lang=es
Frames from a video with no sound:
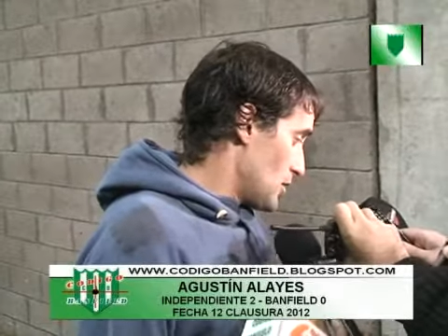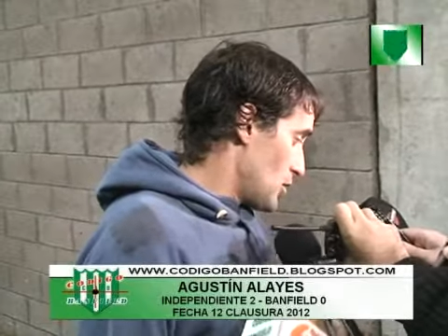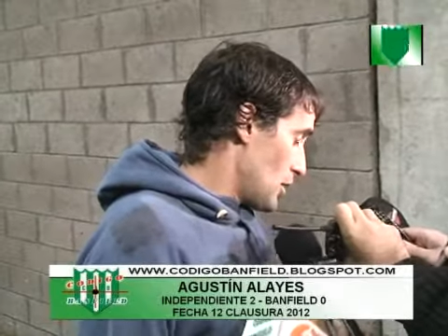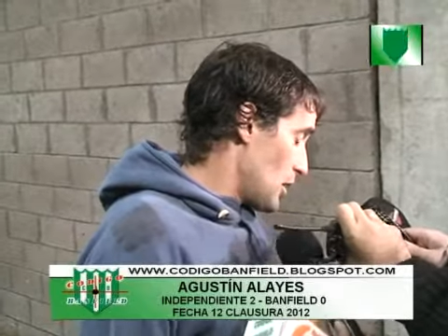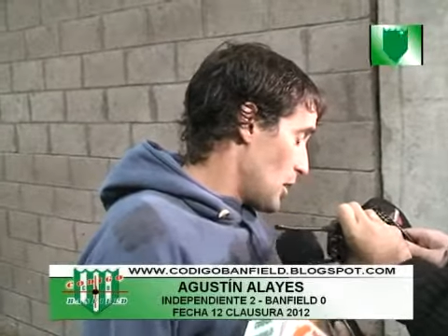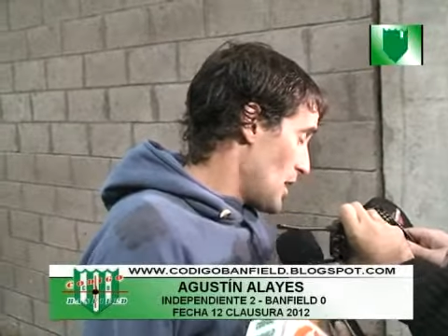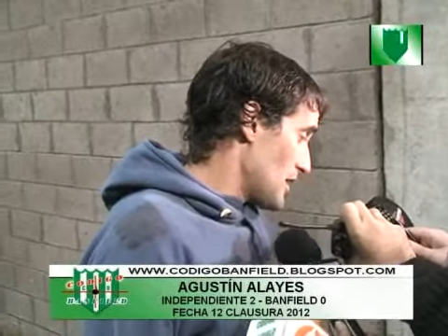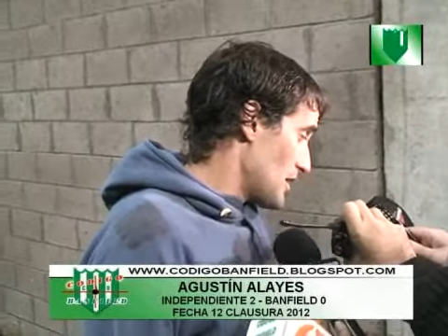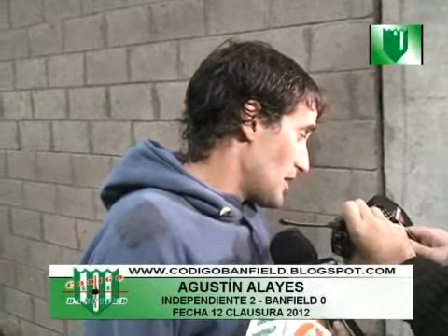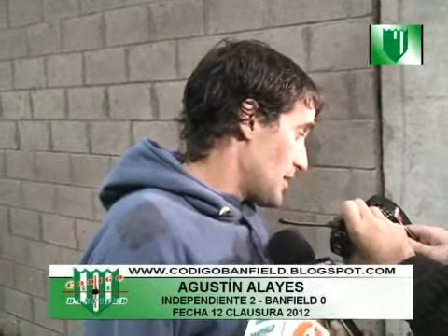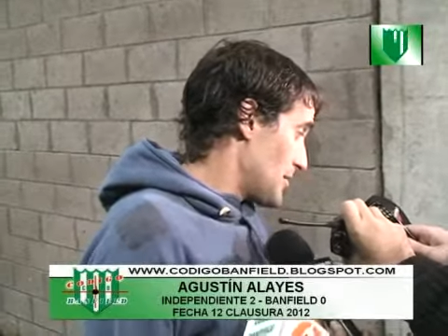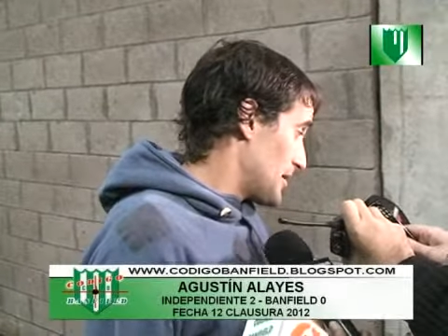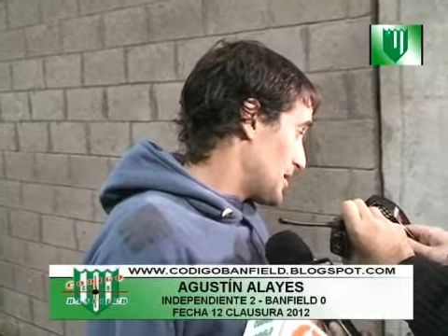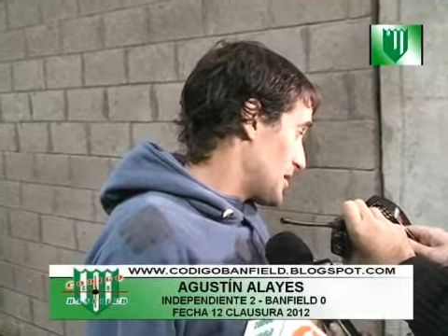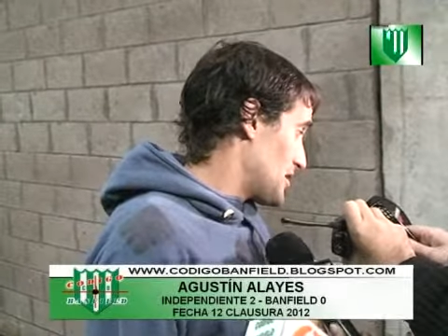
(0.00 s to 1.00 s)
no
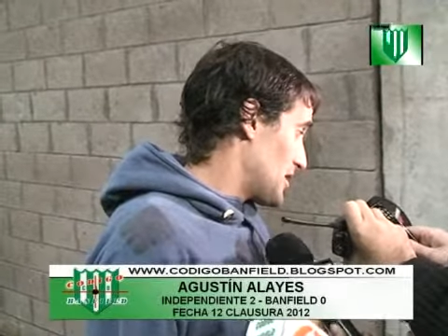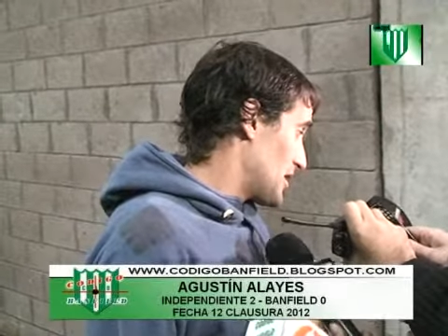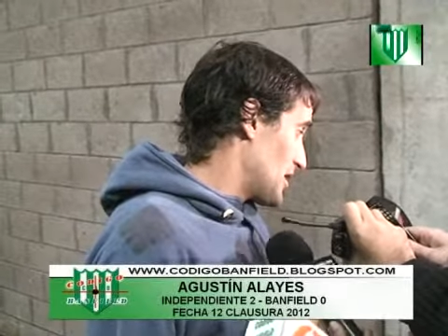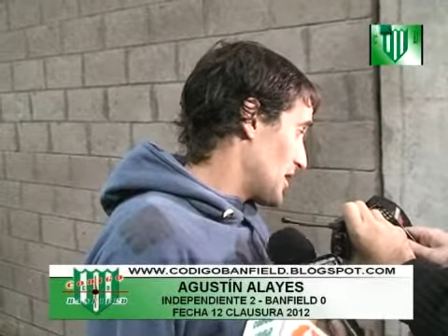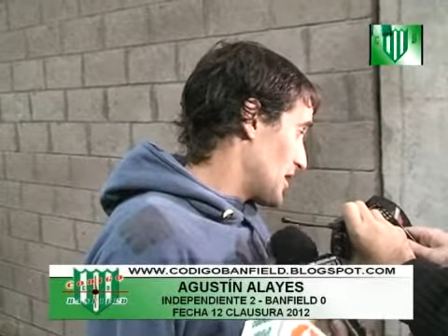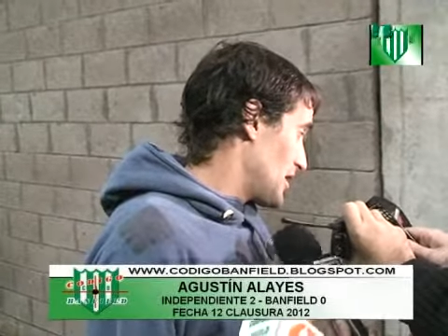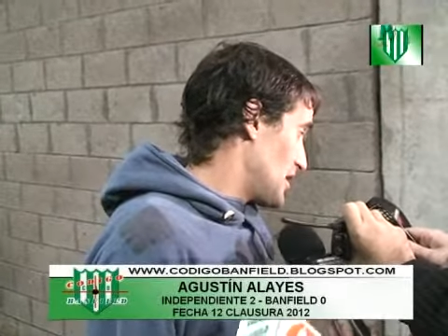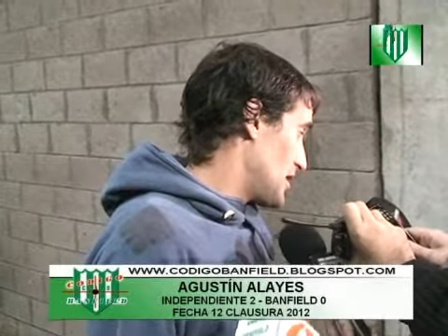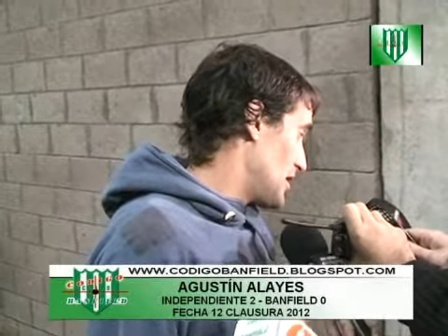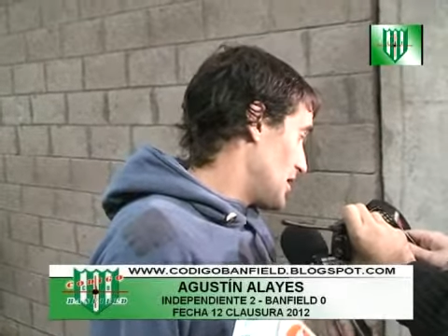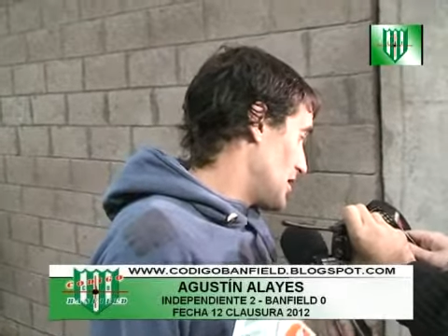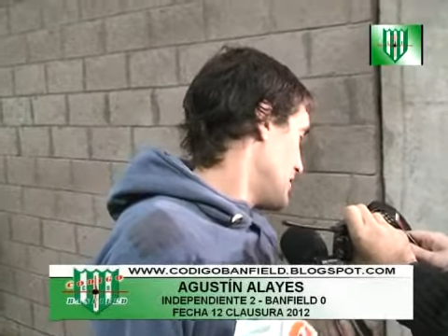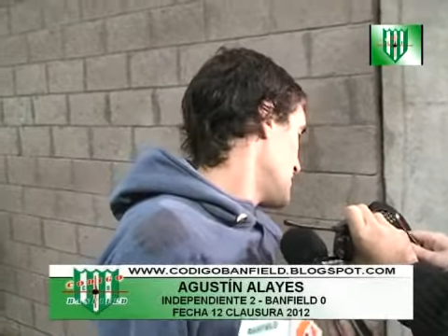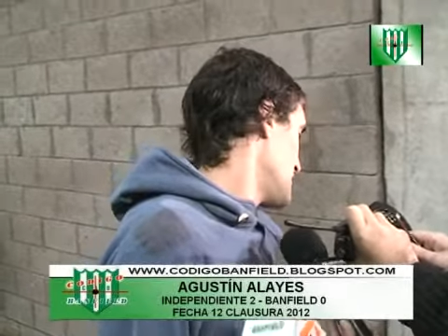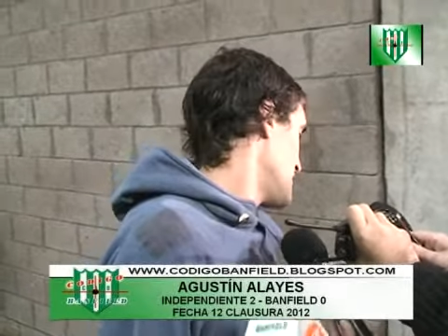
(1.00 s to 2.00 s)
levanta, más allá de que